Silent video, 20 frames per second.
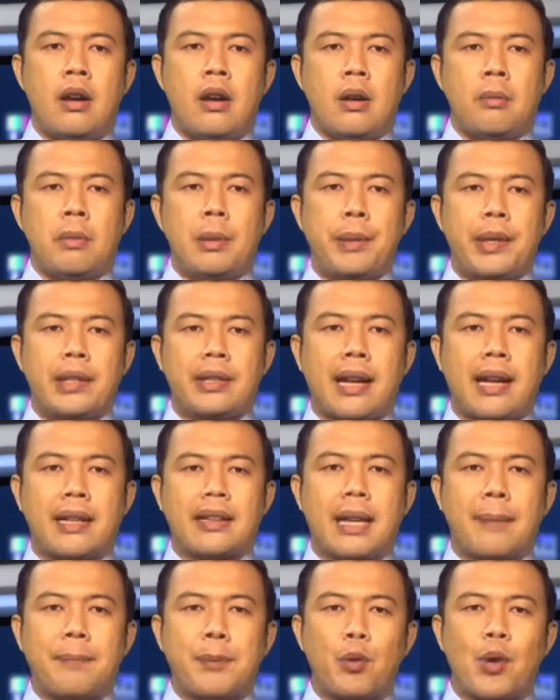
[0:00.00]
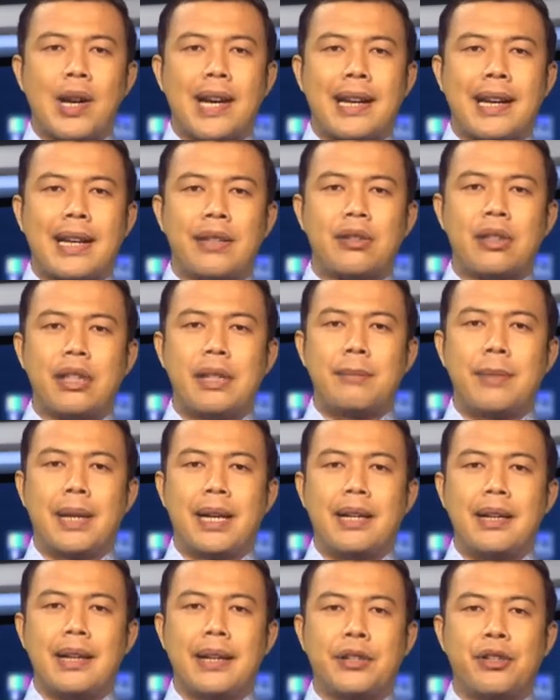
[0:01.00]
Pemirsa atap ruang kelas 5
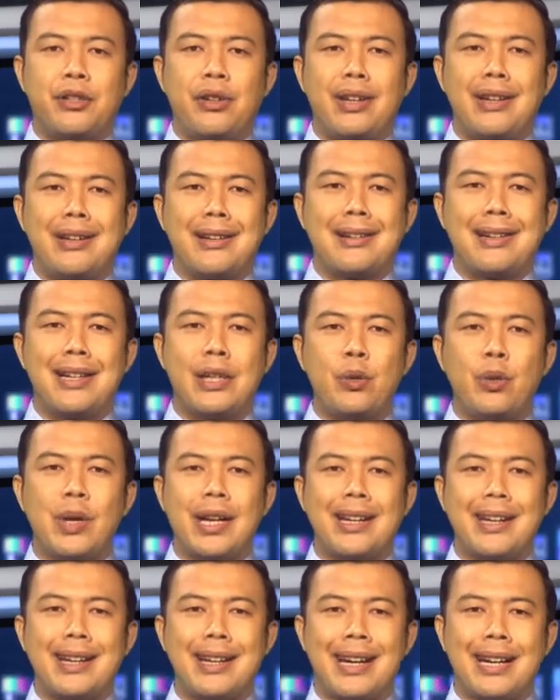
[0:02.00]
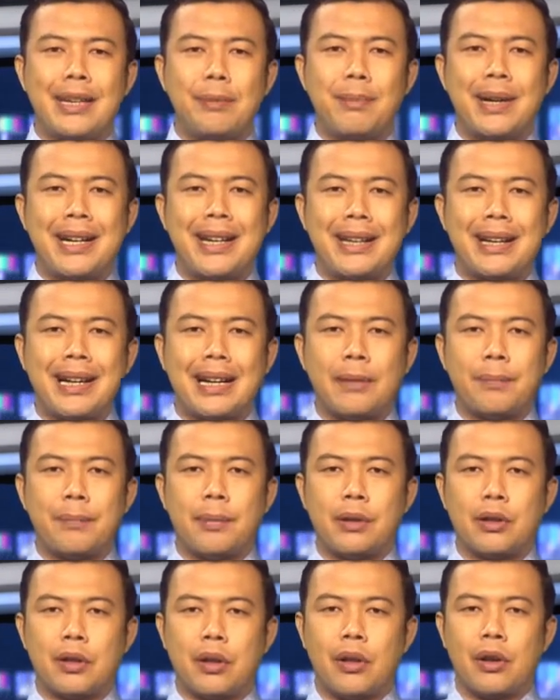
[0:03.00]
SD Negeri 2 Dayaan Badekan
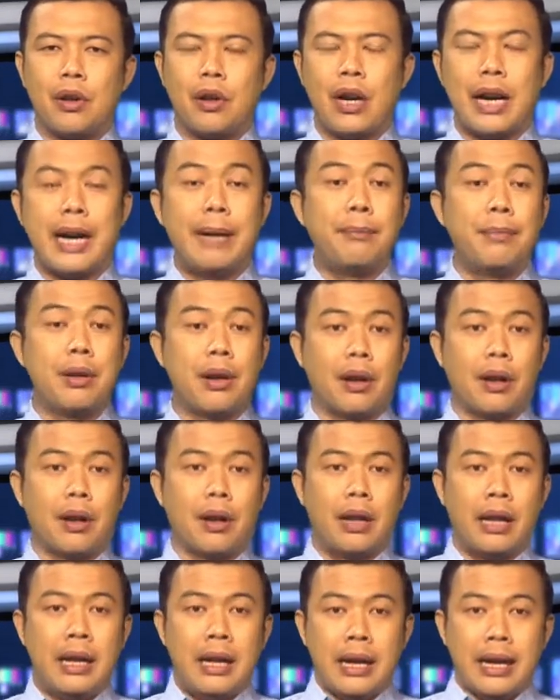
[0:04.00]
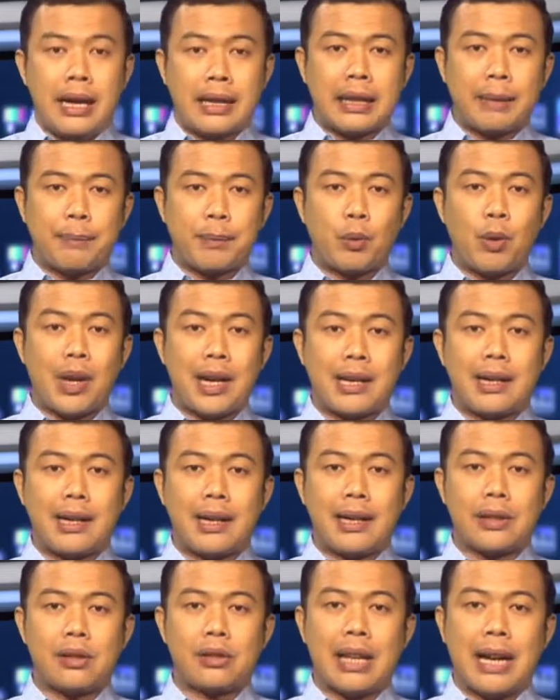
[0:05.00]
Ponrogo Ambrol. Atap ruang
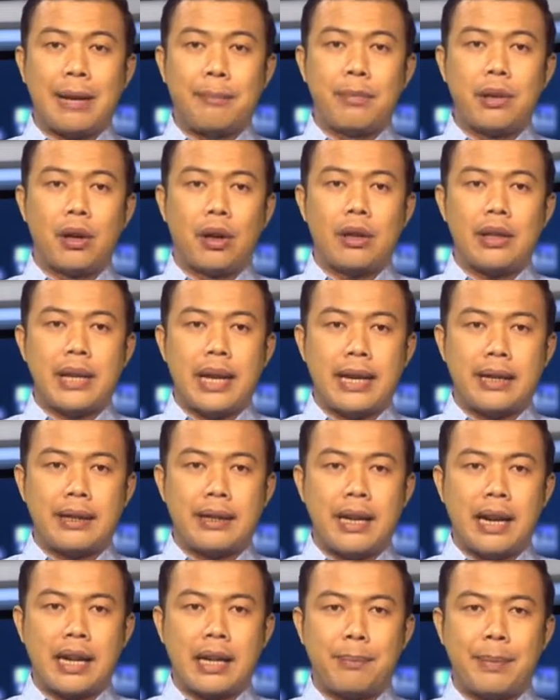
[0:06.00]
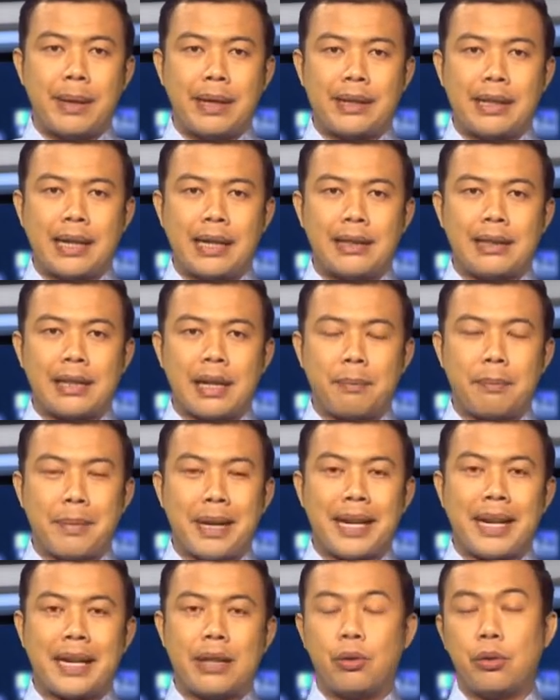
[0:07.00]
kelas ambrol yang diakibatkan
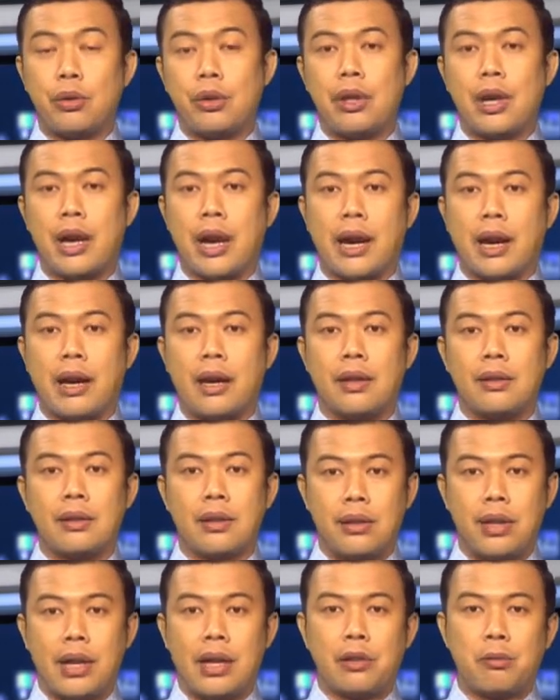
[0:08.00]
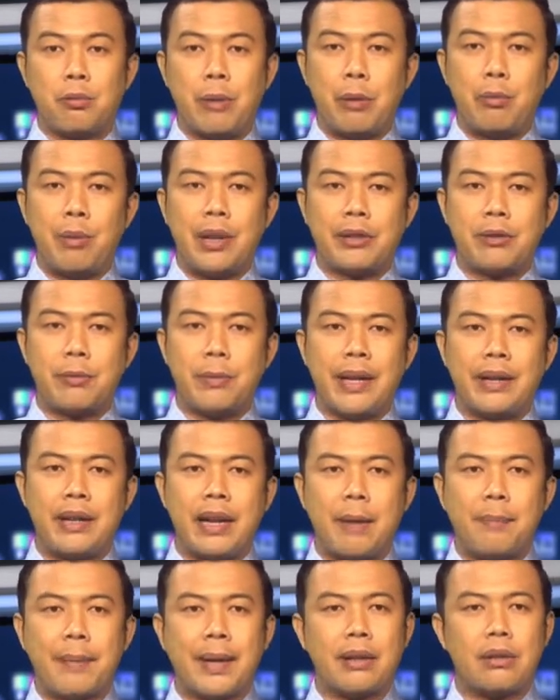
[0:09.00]
termakan usia. Sejak
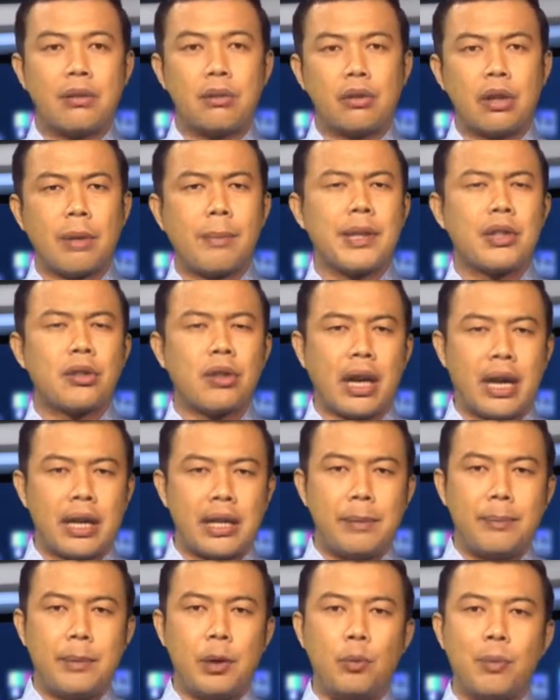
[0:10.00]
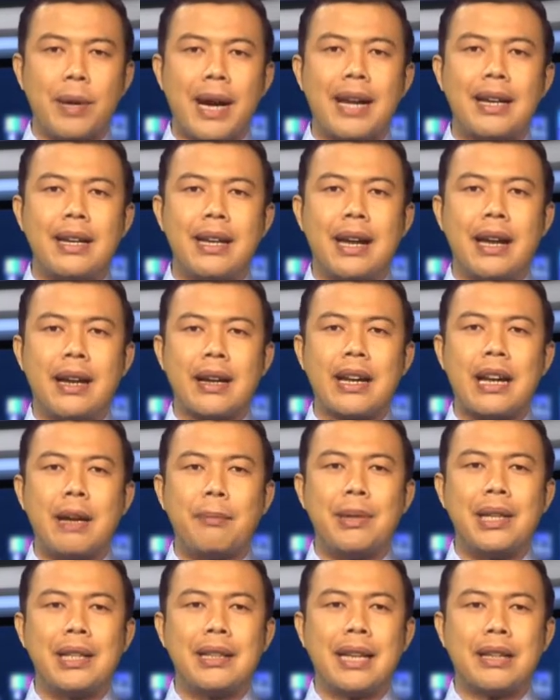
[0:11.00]
1998 sama sekali belum ada
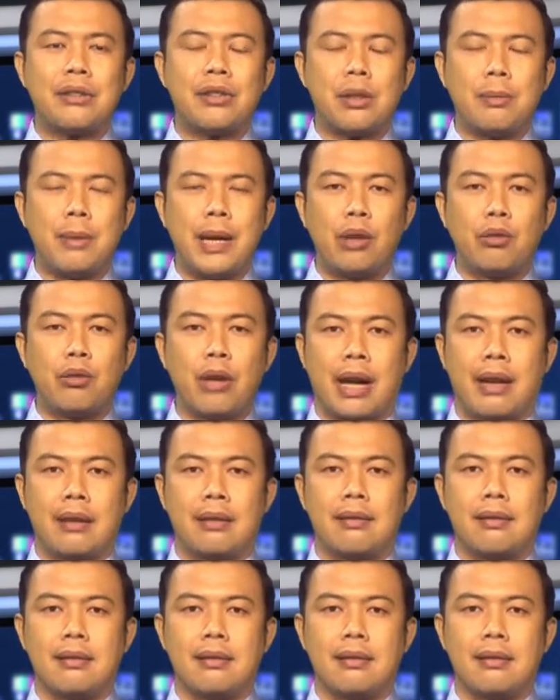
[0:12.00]
rehabilitasi bangunan.